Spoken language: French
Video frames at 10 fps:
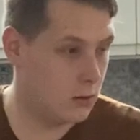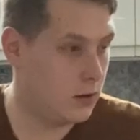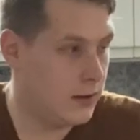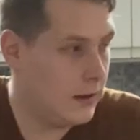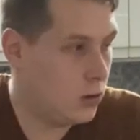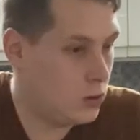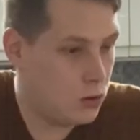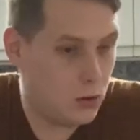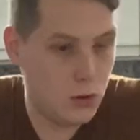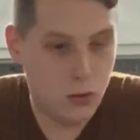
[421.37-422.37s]
ces
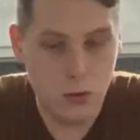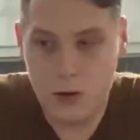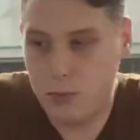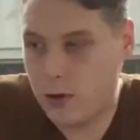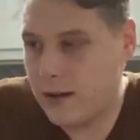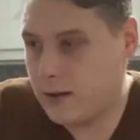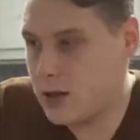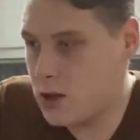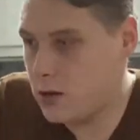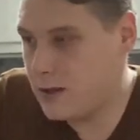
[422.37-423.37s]
retours de course, pour certaines
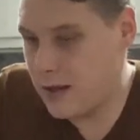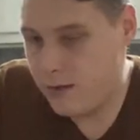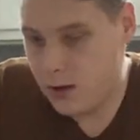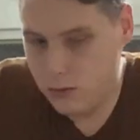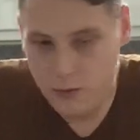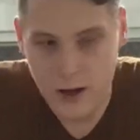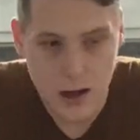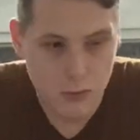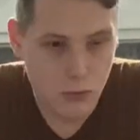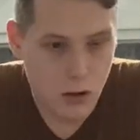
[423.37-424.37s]
choses, ça va nous faire
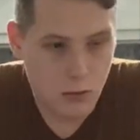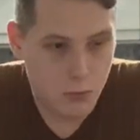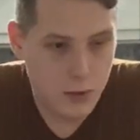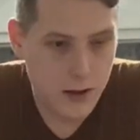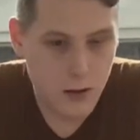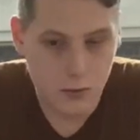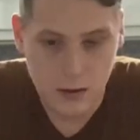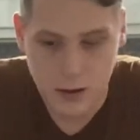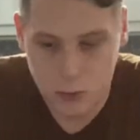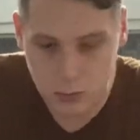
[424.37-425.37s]
un mois complet,
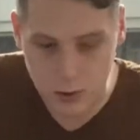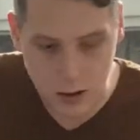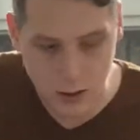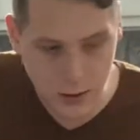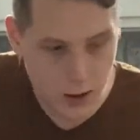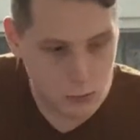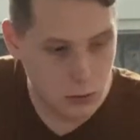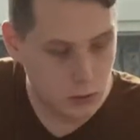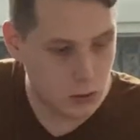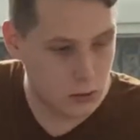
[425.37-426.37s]
notamment bah, les
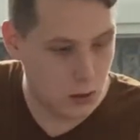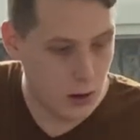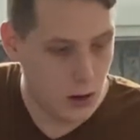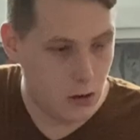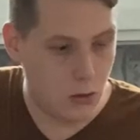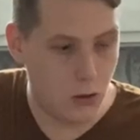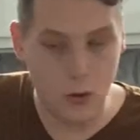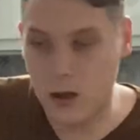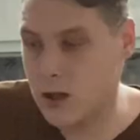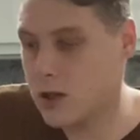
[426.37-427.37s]
yaourts. Euh, le
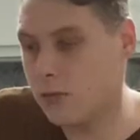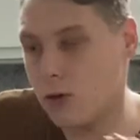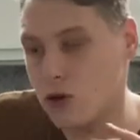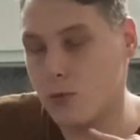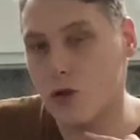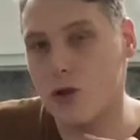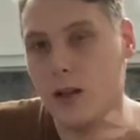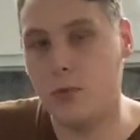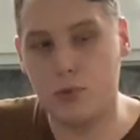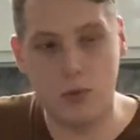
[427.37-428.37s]
ketchup, franchement, j'en
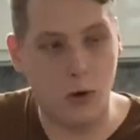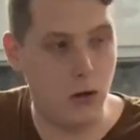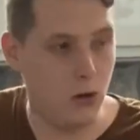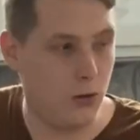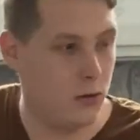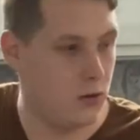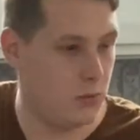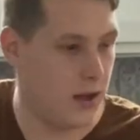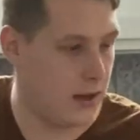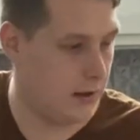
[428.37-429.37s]
ai pour une
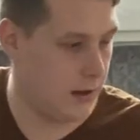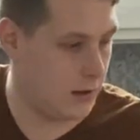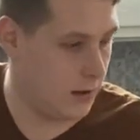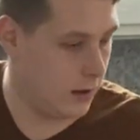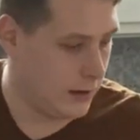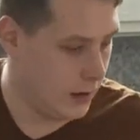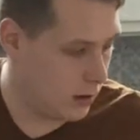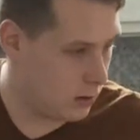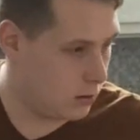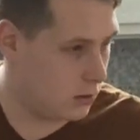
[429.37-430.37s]
demi-année.
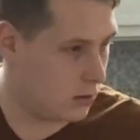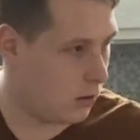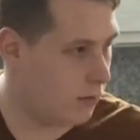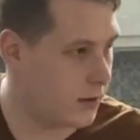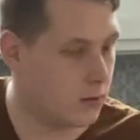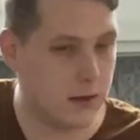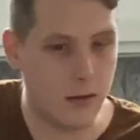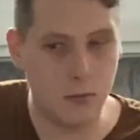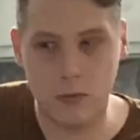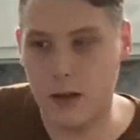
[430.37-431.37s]
en fait, on a,
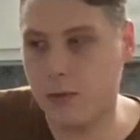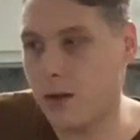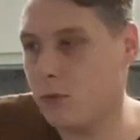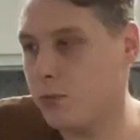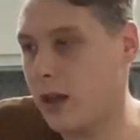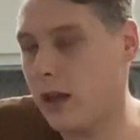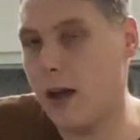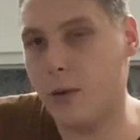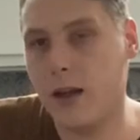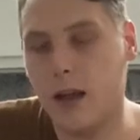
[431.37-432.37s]
on a vraiment pris...
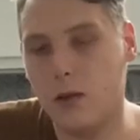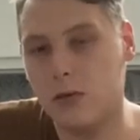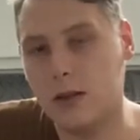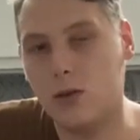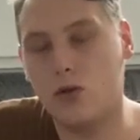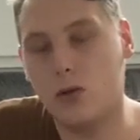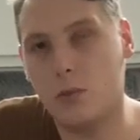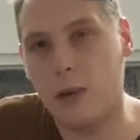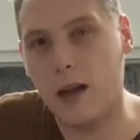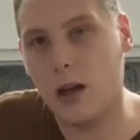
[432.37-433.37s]
Après, il y a aussi du
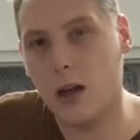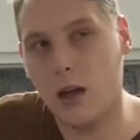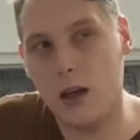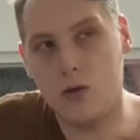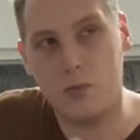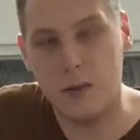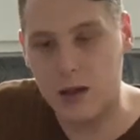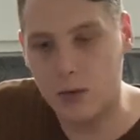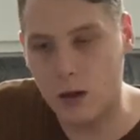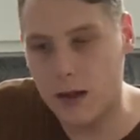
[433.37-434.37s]
sopalin et du papier
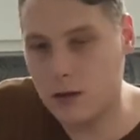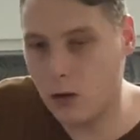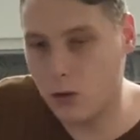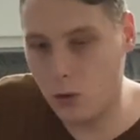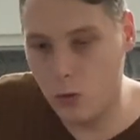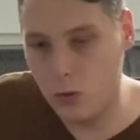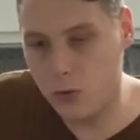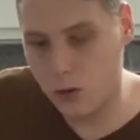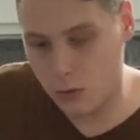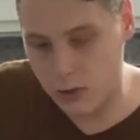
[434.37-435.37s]
toilette en gros
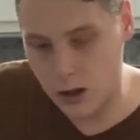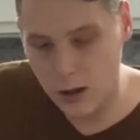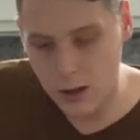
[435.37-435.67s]
format.